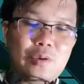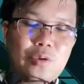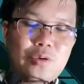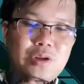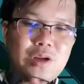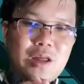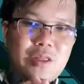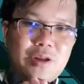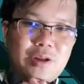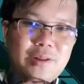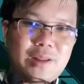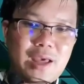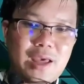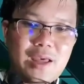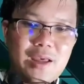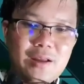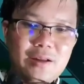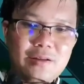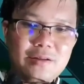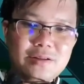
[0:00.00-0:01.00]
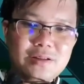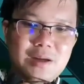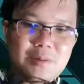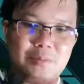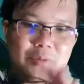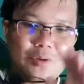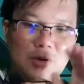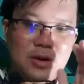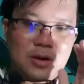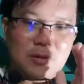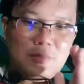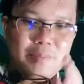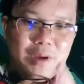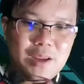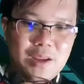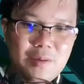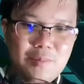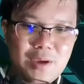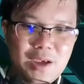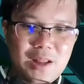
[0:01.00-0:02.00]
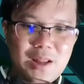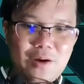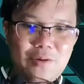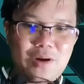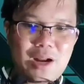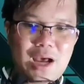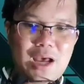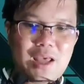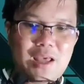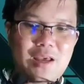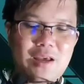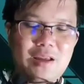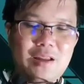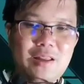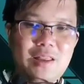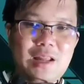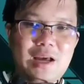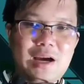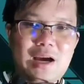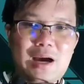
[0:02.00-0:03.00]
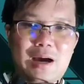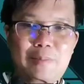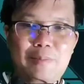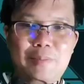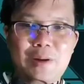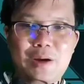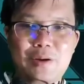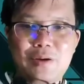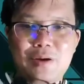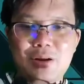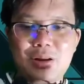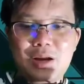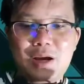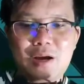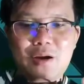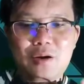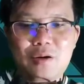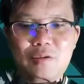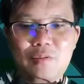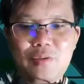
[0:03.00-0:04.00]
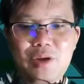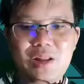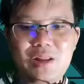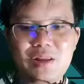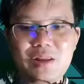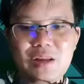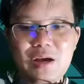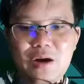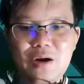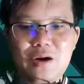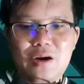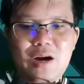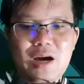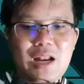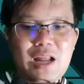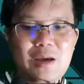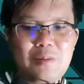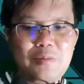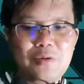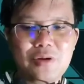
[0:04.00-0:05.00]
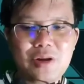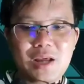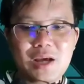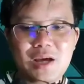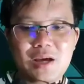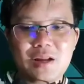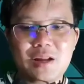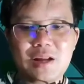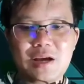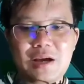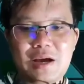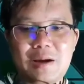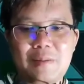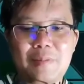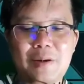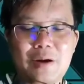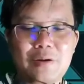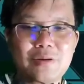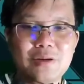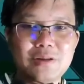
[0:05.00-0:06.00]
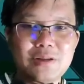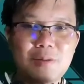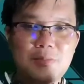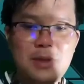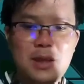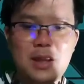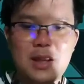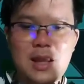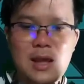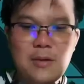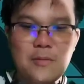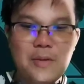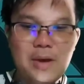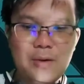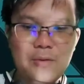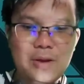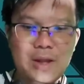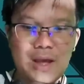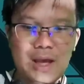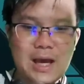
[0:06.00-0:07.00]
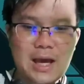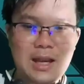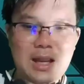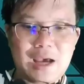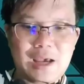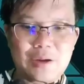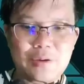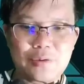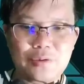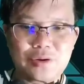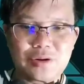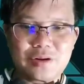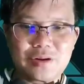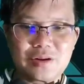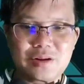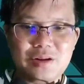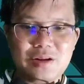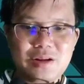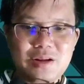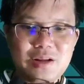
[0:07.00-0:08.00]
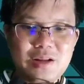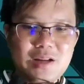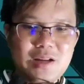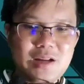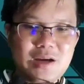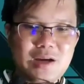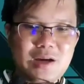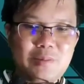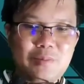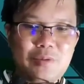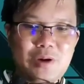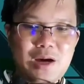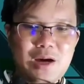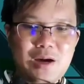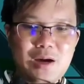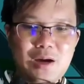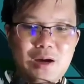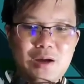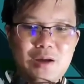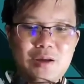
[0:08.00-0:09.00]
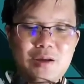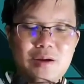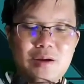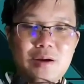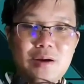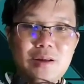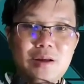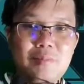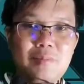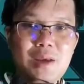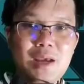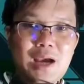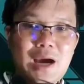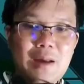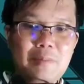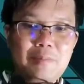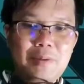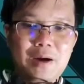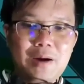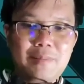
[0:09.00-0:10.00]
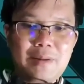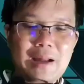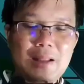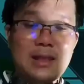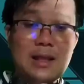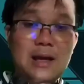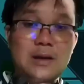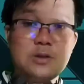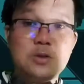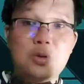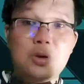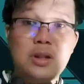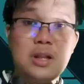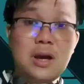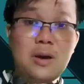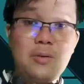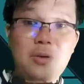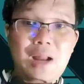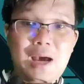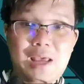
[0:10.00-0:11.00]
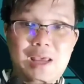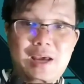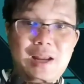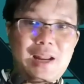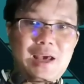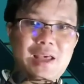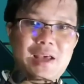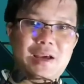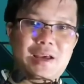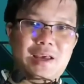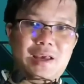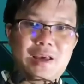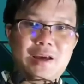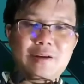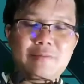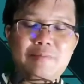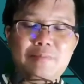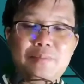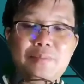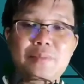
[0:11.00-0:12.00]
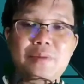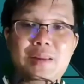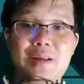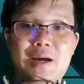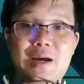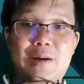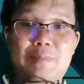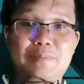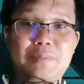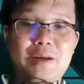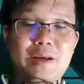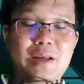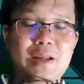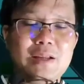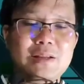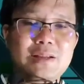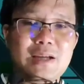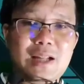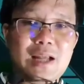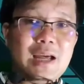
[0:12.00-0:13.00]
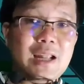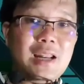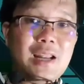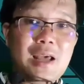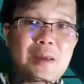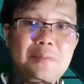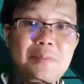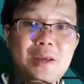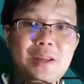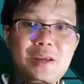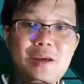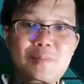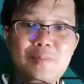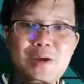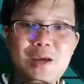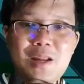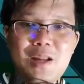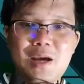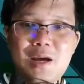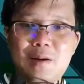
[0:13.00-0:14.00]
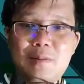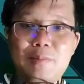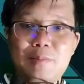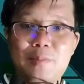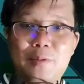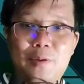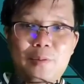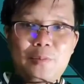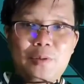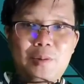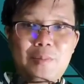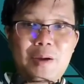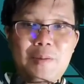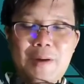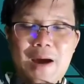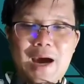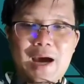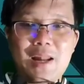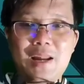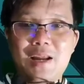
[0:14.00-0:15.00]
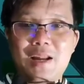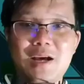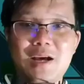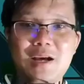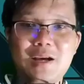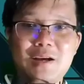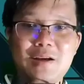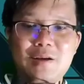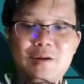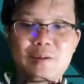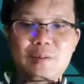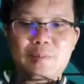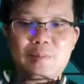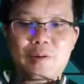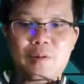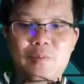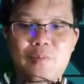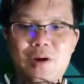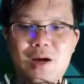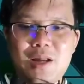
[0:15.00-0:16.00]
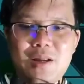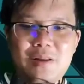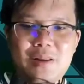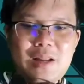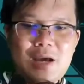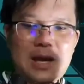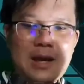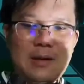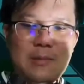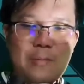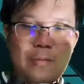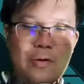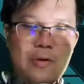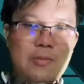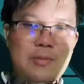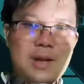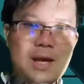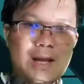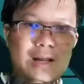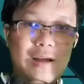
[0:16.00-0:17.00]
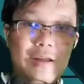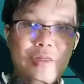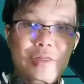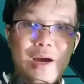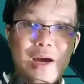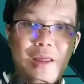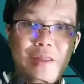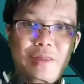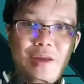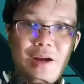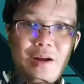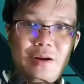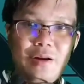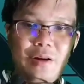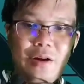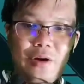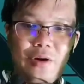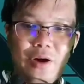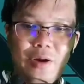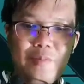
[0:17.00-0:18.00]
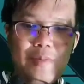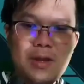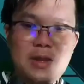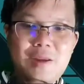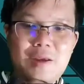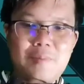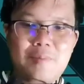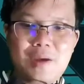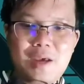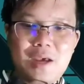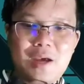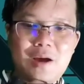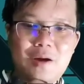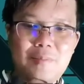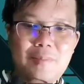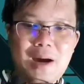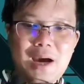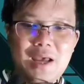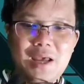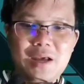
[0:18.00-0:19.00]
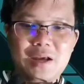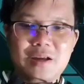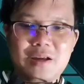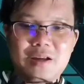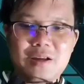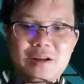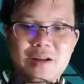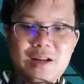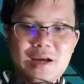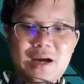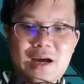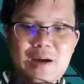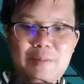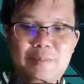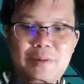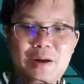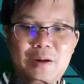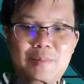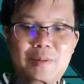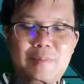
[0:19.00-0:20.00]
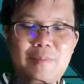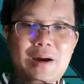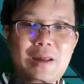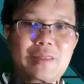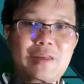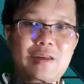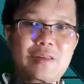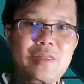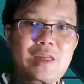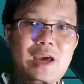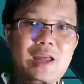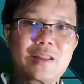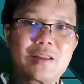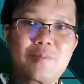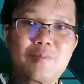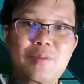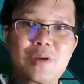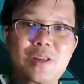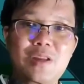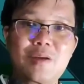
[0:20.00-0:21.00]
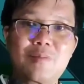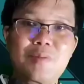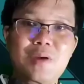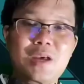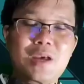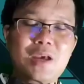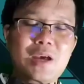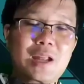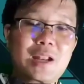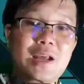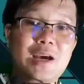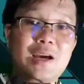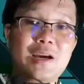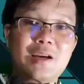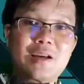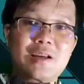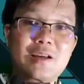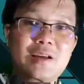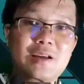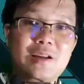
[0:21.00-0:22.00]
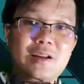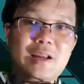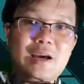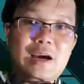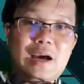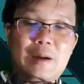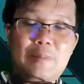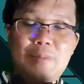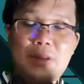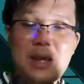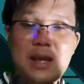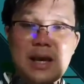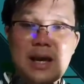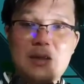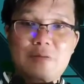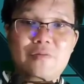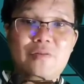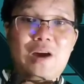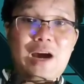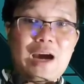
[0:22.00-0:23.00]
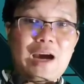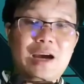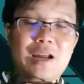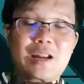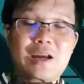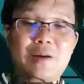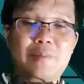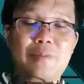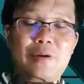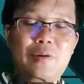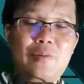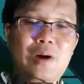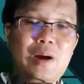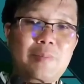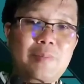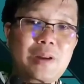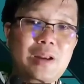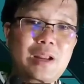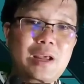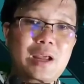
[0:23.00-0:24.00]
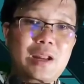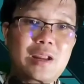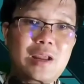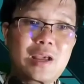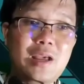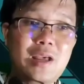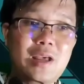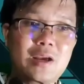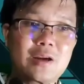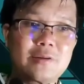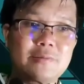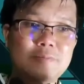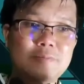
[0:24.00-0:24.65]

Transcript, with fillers: คุณจะสเต็กจำนวนของ BGB เท่าไหร่นะครับแล้วก็เรื่องของ withdraw อะไรพวกนี้นะครับเขาก็จะมีเลเวลในการให้คุณนะครับว่าจะมีการเพิ่มอัตราส่วนเท่าไหร่อะไรอย่างนี้นะครับฉะนั้นเหรียญ BGB เนี่ยผมว่าไม่พลายนะผมว่าผมน่าจะใส่สัก100 BGB เข้าไปนะครับหรือประมาณสัก 100,000 BGB นะครับในการฝากนะเพราะว่าเป็นเหรียญที่